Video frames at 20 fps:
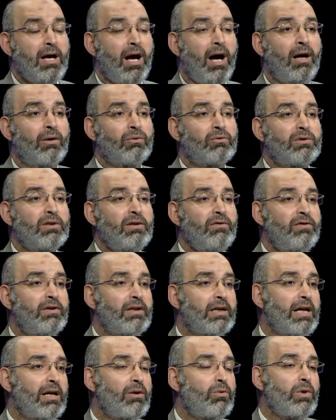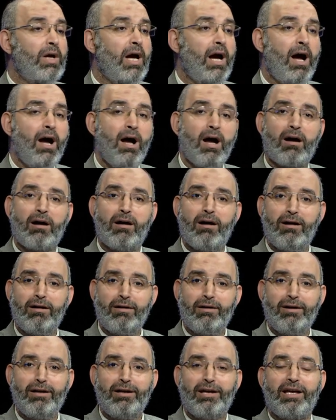أو طفل جاله إعاقة
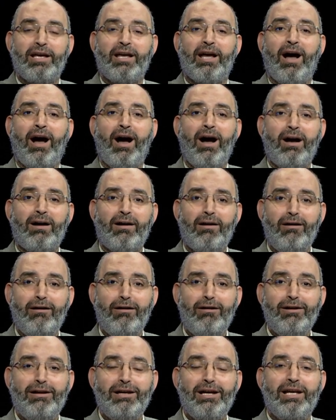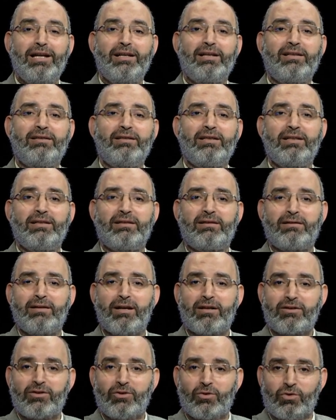إعاقة نتيجة
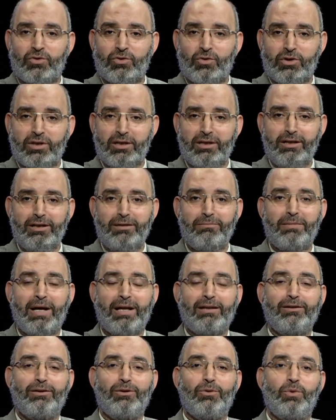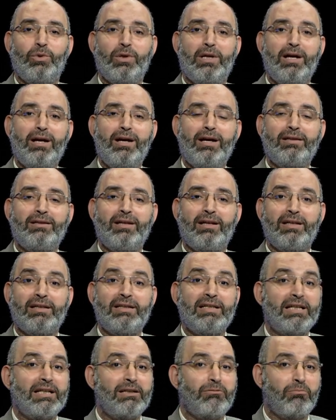نقص أكسجين عند الولادة
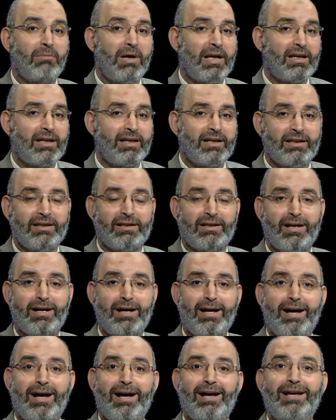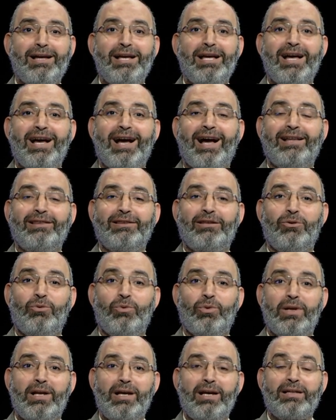نتيجة ملخ دراع عند
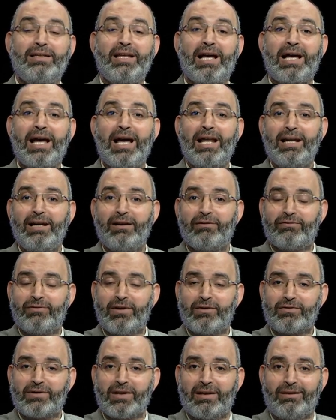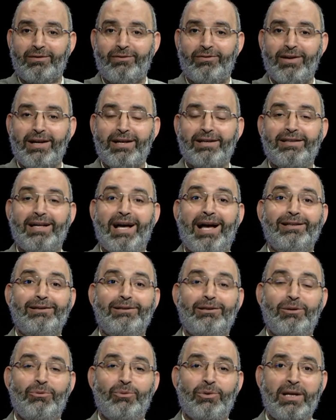الولادة خلع في مفصل الفخذ
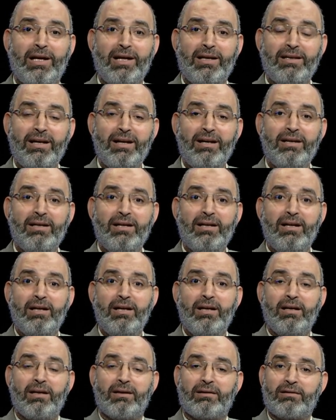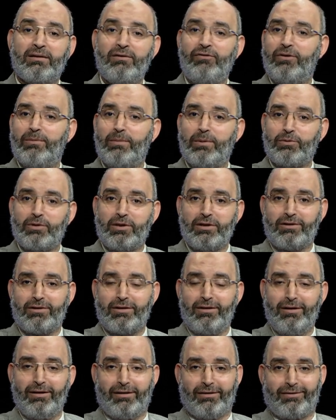عند الولادة الطفل ما مشيش
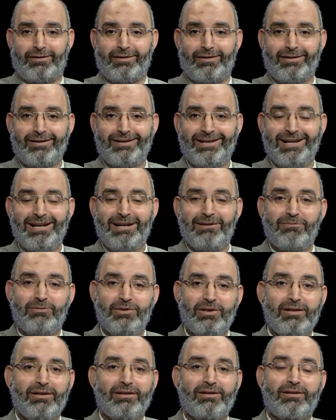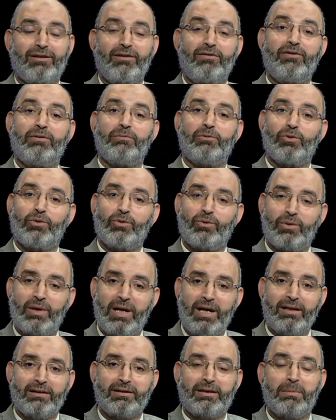خالص بيجي الطفل بنقول له
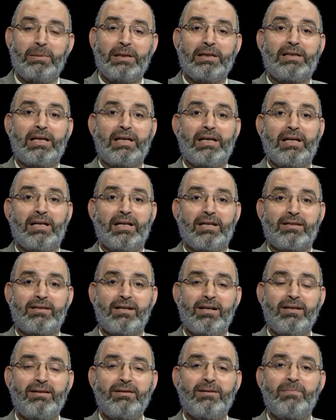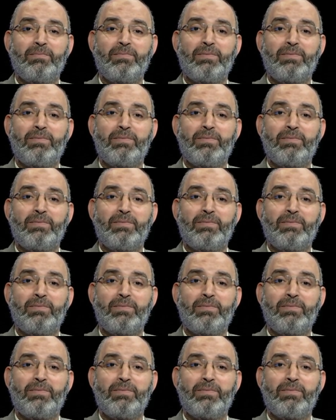لا أنت محتاج جلسات